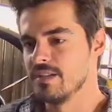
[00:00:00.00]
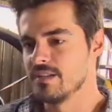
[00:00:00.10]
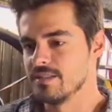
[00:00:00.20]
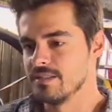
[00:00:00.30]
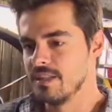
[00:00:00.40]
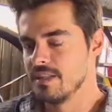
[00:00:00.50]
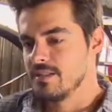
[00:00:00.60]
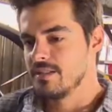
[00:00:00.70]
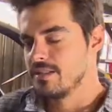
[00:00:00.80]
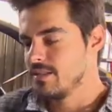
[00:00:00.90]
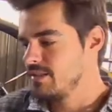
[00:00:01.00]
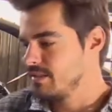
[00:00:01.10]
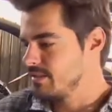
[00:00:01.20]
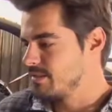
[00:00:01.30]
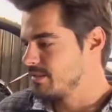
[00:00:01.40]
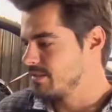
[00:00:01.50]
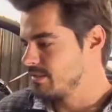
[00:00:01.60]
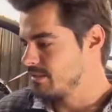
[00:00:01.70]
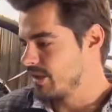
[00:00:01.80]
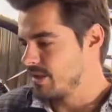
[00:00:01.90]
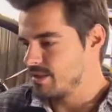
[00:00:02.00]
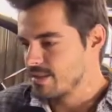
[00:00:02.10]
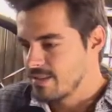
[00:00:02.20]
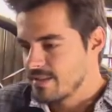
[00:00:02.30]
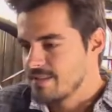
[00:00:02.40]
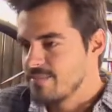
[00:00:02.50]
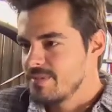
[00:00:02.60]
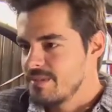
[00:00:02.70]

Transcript: E, yani hani e, heyecanlandım